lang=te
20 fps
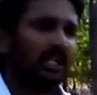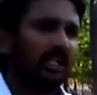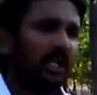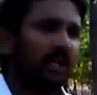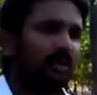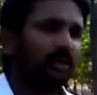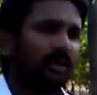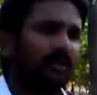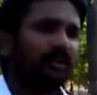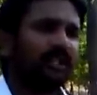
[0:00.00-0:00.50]

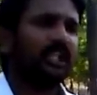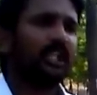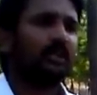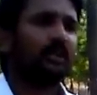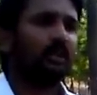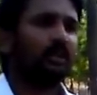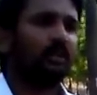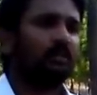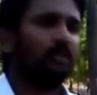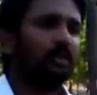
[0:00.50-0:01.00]

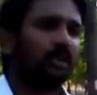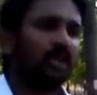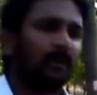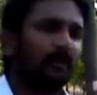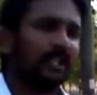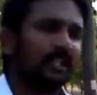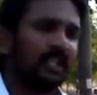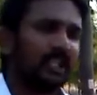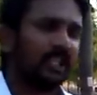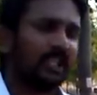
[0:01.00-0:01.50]
గౌరవనీయులు
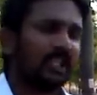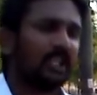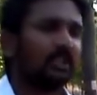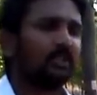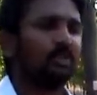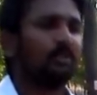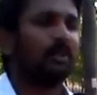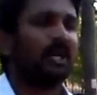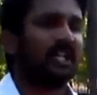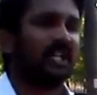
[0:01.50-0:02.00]
ముఖ్యమంత్రి
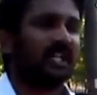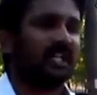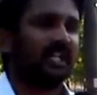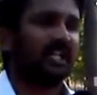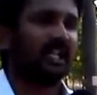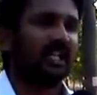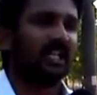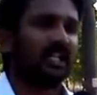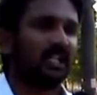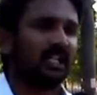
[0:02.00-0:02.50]
కిరణ్ కుమార్ రెడ్డి
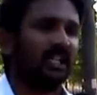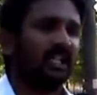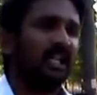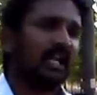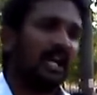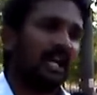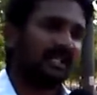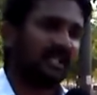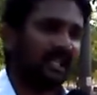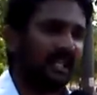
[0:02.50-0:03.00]
గారికి
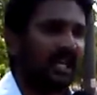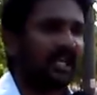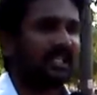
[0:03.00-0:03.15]
అసలు